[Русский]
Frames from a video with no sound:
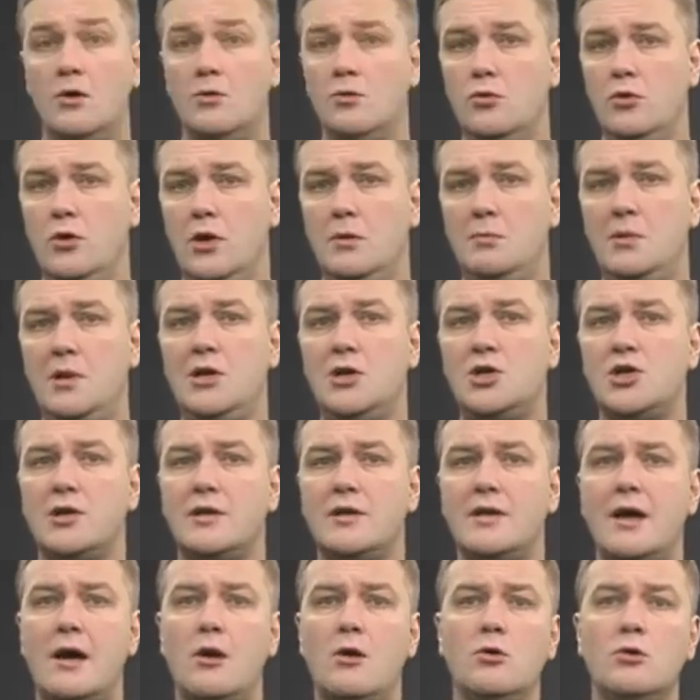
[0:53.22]
Ну и ближе к
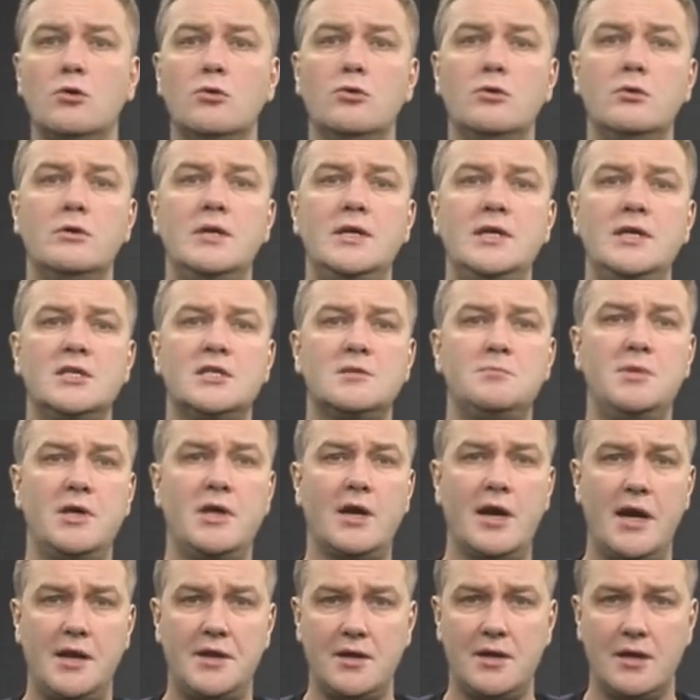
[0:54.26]
народу,
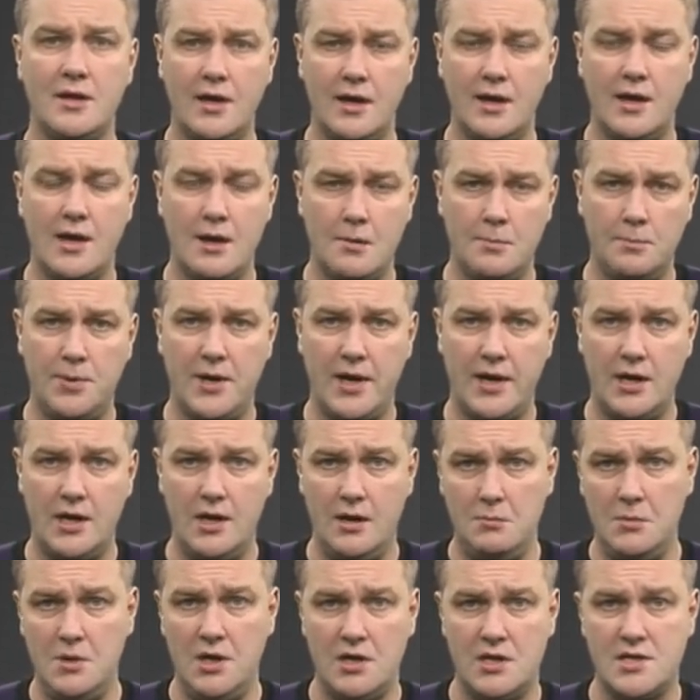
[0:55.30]
избирательная кампания,
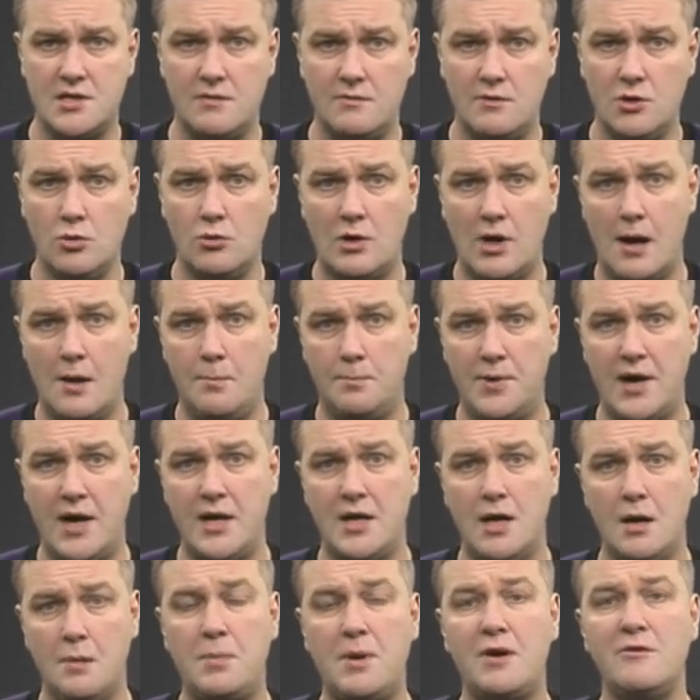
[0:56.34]
имеется в виду
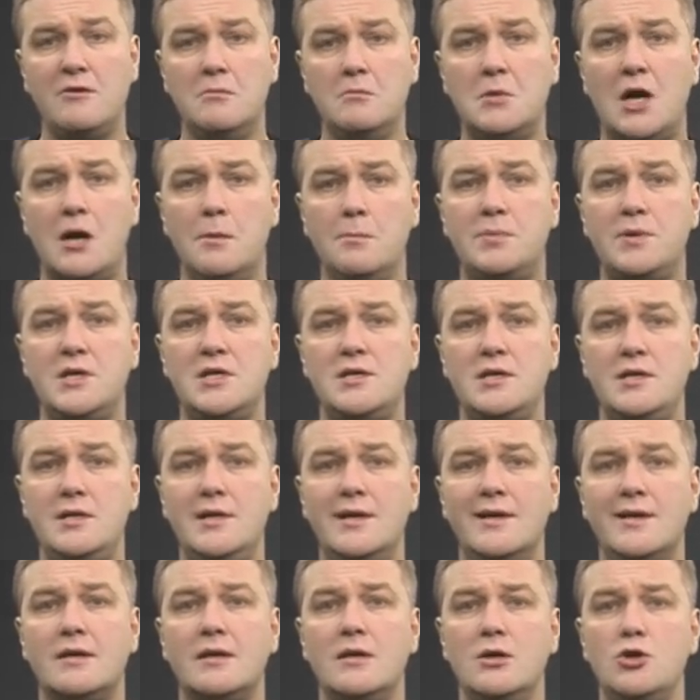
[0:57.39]
кампания по выборам
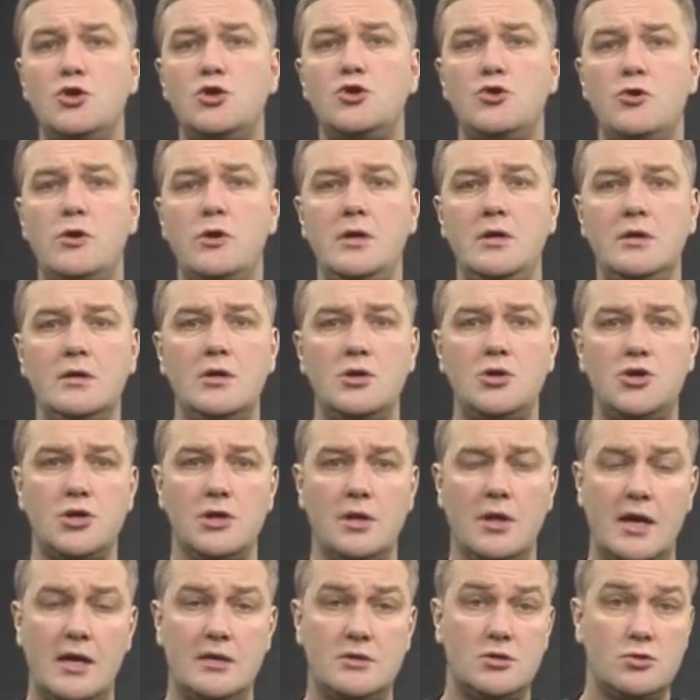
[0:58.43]
президента, еще и не
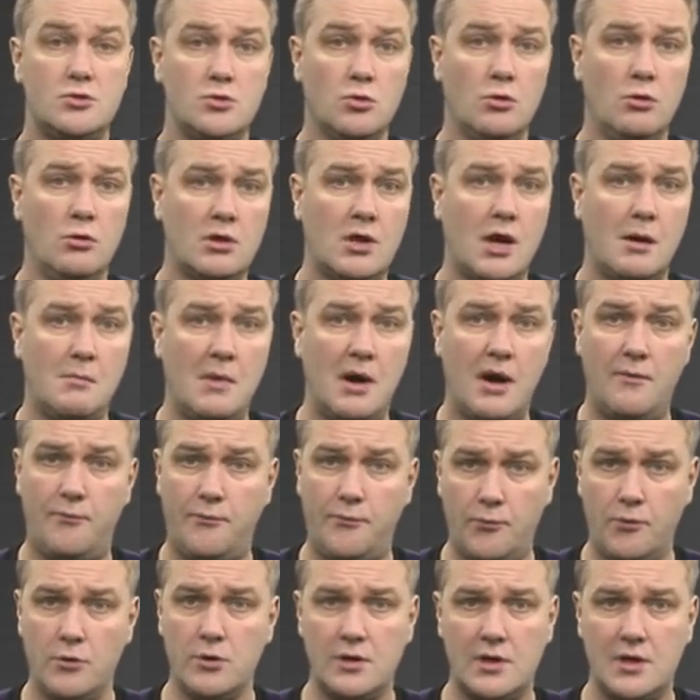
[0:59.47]
началась толком, а
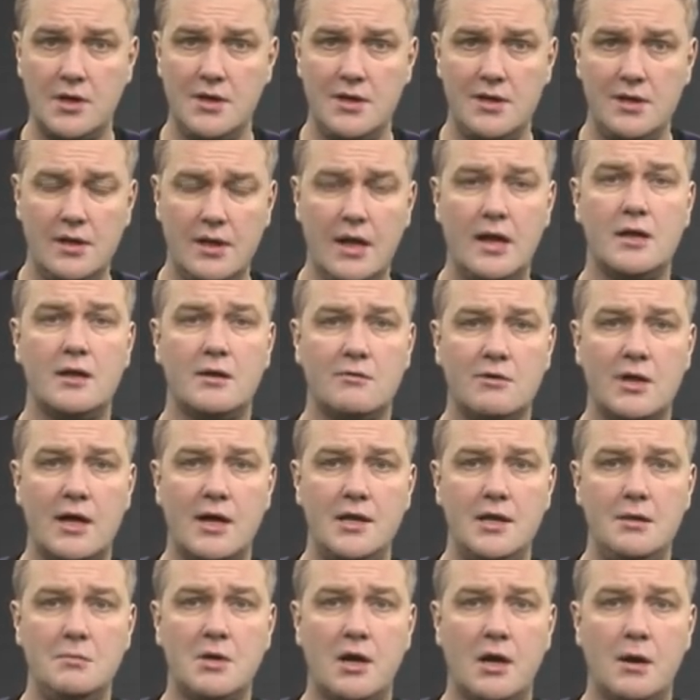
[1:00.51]
фонд кандидата
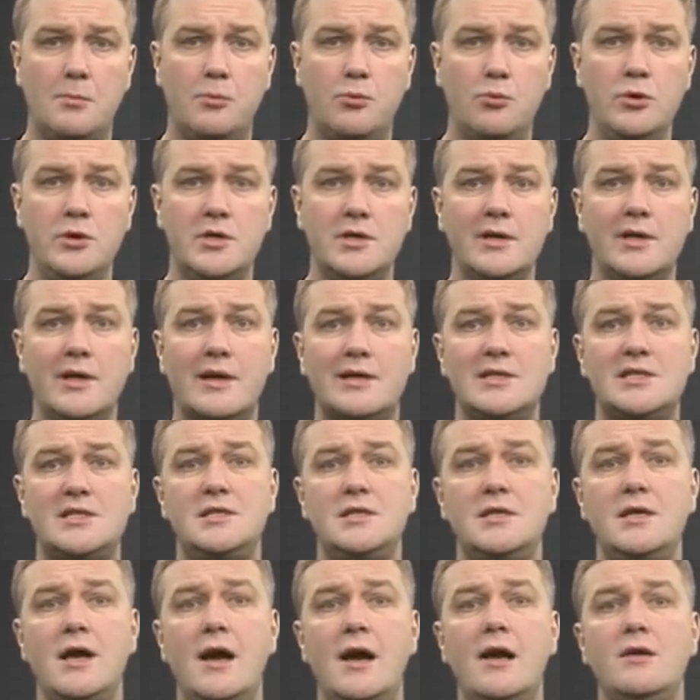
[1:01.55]
Владимира Путина
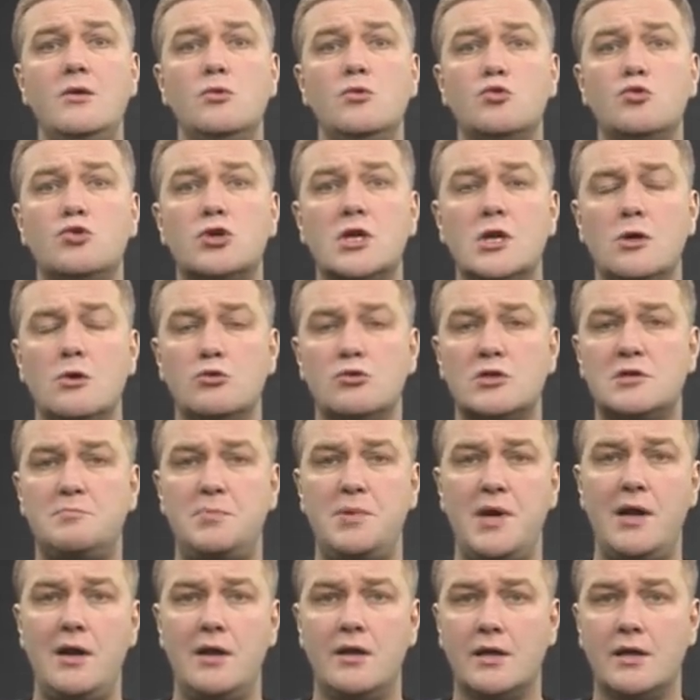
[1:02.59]
россияне уже успели